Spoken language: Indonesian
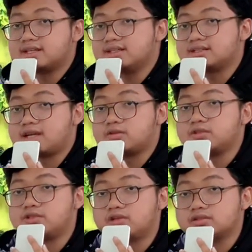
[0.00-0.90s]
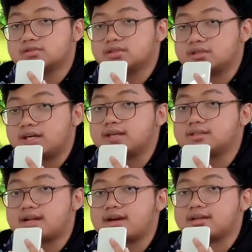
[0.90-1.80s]
ke sarung jok
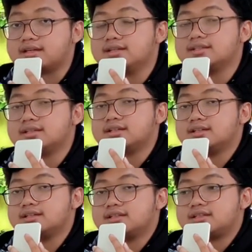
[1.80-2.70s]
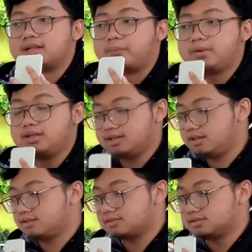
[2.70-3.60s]
king drag ya. Tapi
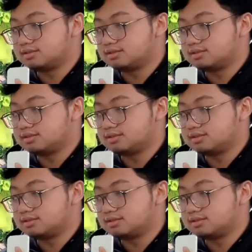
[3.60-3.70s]
ini